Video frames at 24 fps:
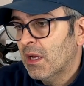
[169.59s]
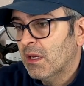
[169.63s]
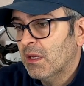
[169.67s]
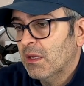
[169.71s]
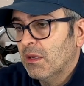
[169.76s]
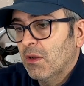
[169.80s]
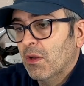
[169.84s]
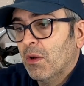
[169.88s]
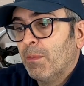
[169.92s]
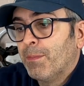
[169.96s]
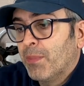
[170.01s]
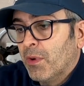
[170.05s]

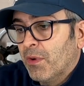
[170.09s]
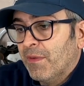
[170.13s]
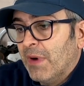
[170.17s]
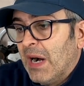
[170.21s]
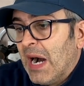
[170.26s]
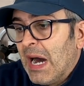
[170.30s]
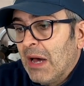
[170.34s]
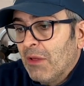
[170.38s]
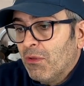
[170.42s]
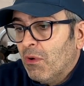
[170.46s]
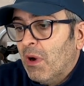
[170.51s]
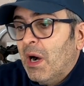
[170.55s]
l'ho
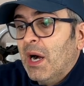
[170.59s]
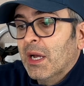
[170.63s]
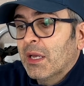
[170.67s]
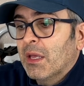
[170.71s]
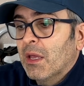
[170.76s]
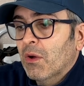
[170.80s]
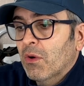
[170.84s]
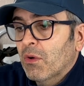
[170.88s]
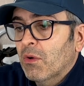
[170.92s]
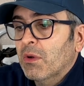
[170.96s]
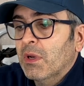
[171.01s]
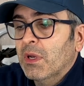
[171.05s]
provato
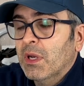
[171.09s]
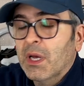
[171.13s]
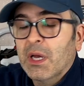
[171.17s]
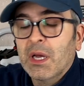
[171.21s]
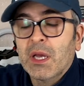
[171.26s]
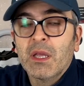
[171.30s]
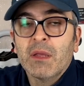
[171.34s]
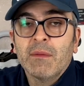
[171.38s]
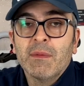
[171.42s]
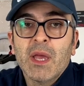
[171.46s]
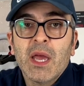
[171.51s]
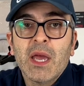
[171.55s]
anche con
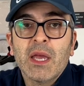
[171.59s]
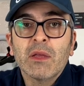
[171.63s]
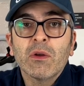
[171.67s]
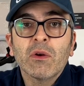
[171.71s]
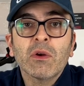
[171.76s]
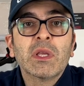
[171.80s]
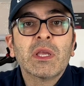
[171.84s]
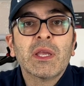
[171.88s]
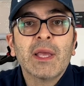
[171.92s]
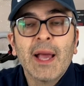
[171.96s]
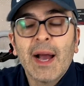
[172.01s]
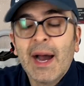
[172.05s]
i miei
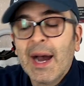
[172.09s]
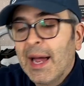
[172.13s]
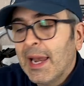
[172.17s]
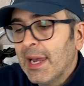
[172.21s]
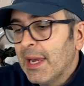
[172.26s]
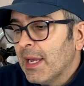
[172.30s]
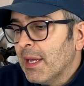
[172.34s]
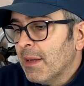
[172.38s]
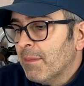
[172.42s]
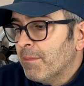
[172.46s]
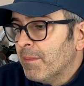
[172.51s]
occhiali,